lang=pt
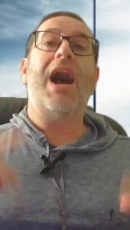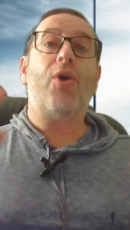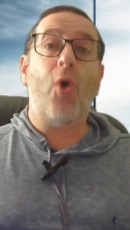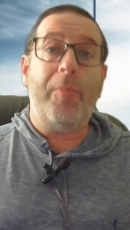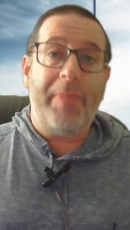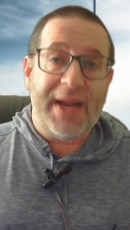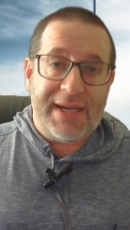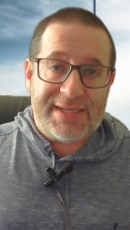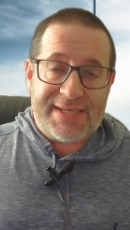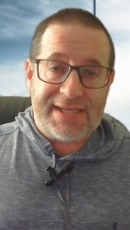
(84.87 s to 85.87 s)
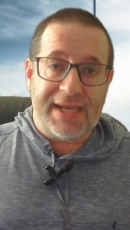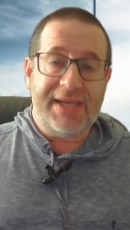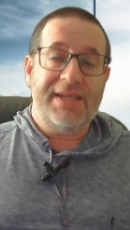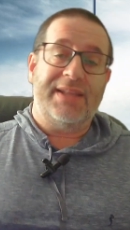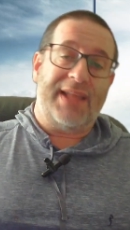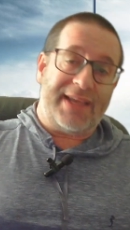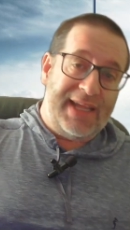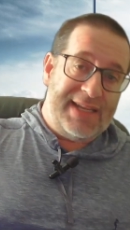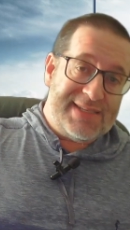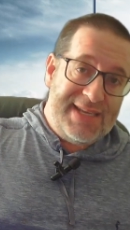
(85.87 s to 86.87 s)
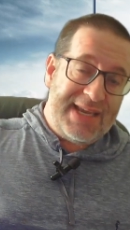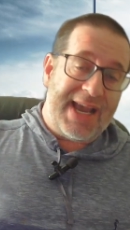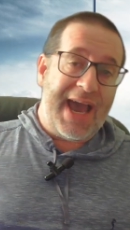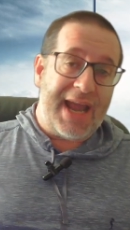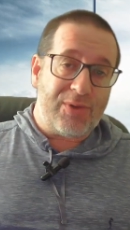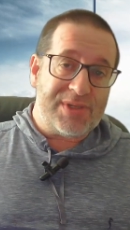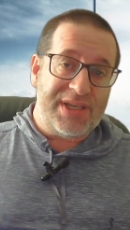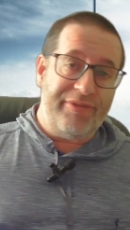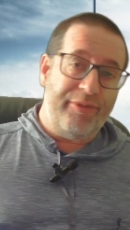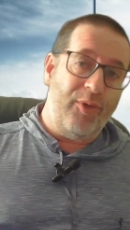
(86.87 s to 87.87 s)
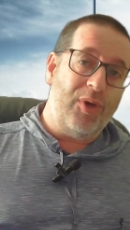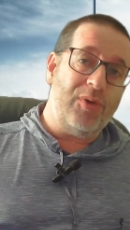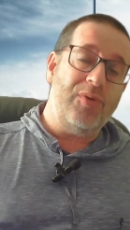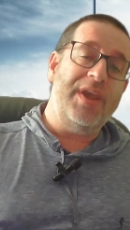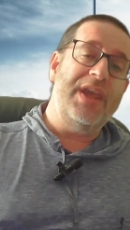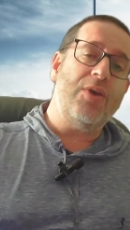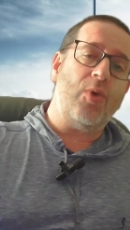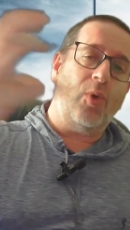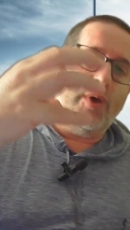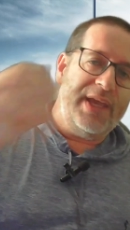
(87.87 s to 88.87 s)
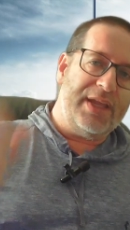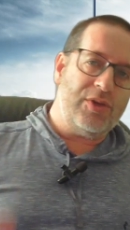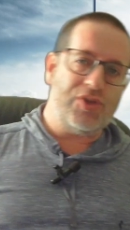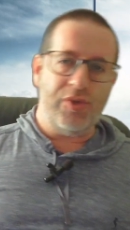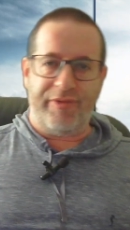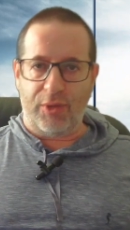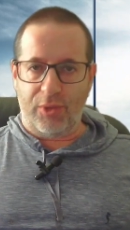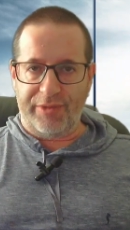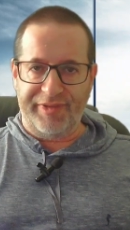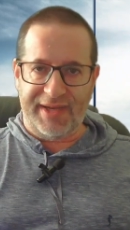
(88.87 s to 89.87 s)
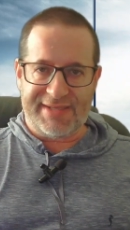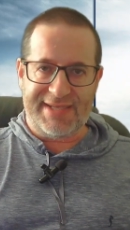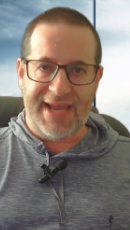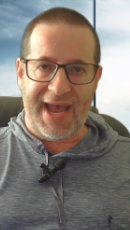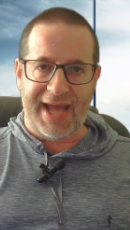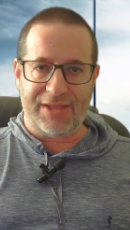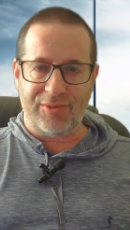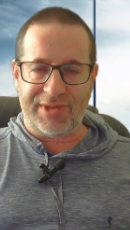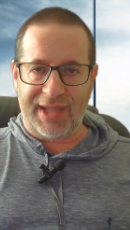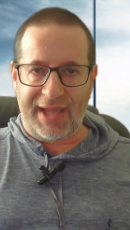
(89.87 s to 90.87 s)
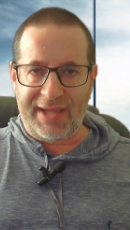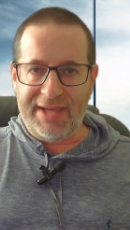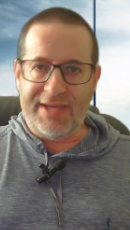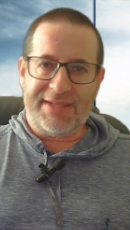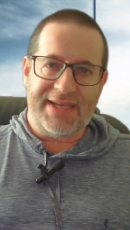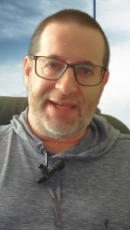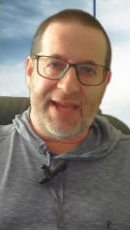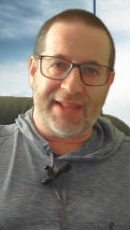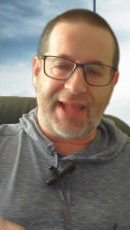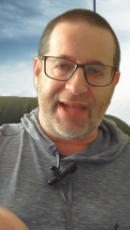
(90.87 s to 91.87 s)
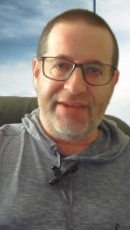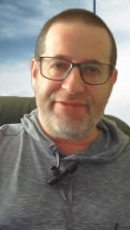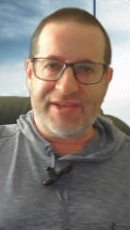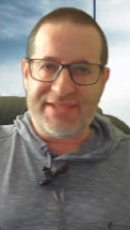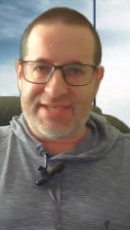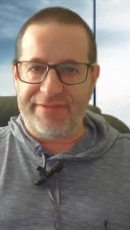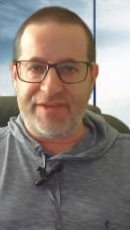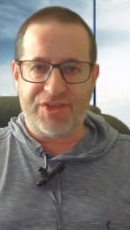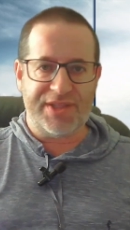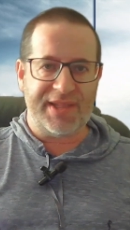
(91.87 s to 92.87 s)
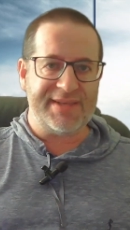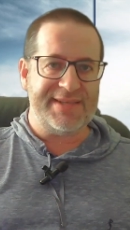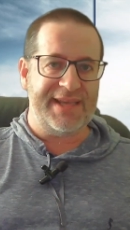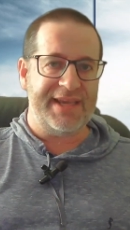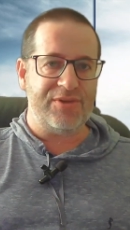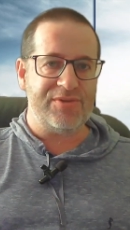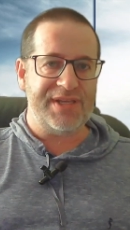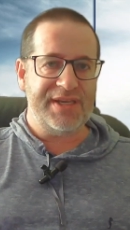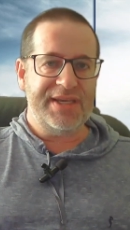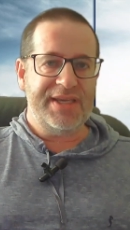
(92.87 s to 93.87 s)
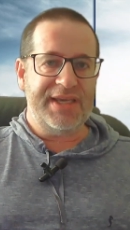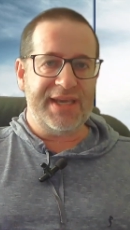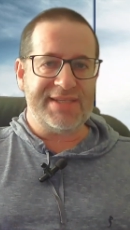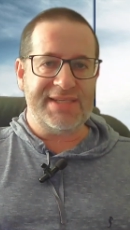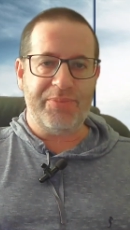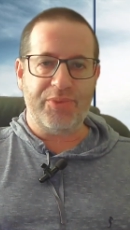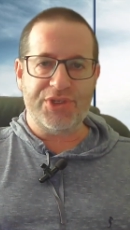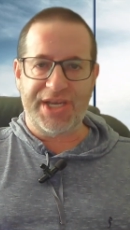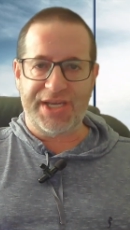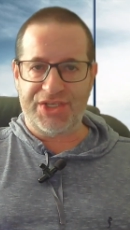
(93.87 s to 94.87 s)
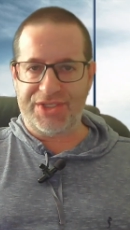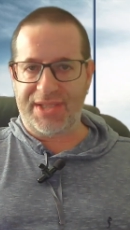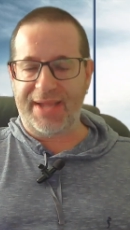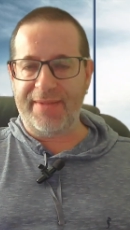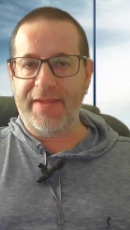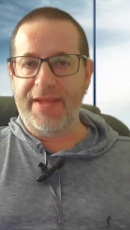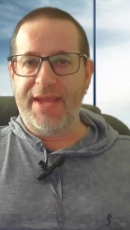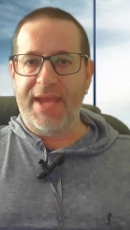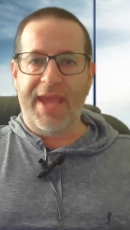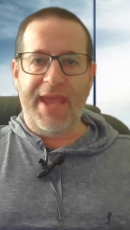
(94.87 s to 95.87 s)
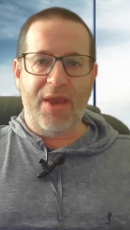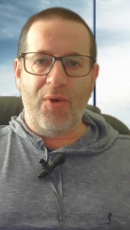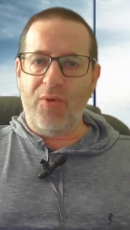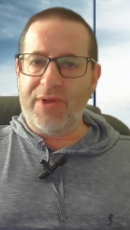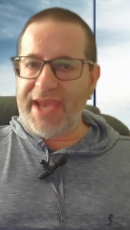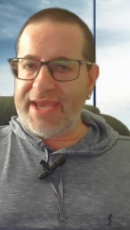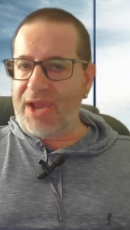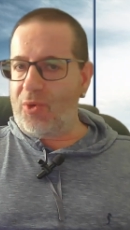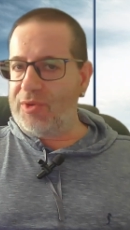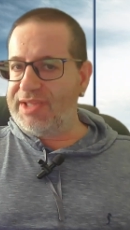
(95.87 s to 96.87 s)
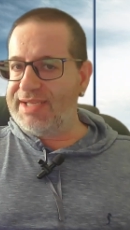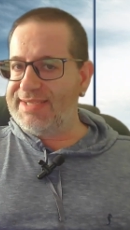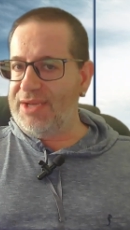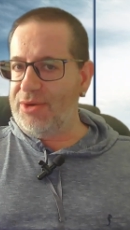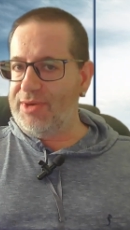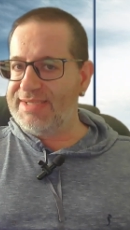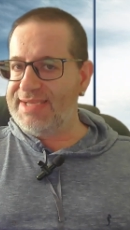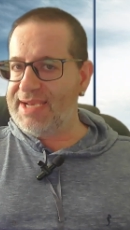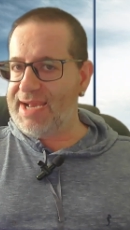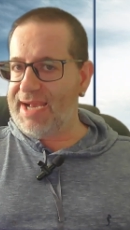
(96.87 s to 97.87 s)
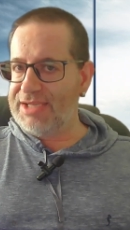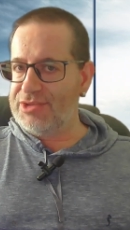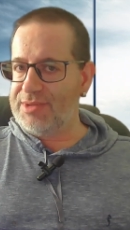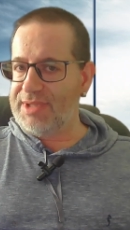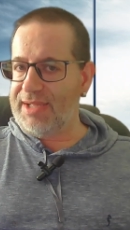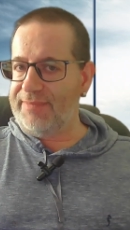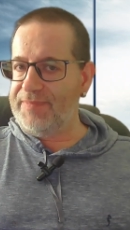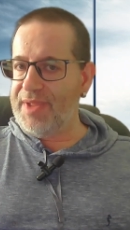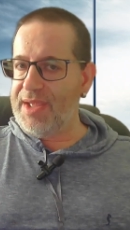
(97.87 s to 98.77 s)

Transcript: a cobrança daqueles encargos que foram incluídos no valor financiado, tá? Que seria a tarifa de serviço de terceiros e assim por diante, tá? É, o que, que aconteceu nesse caso, tá?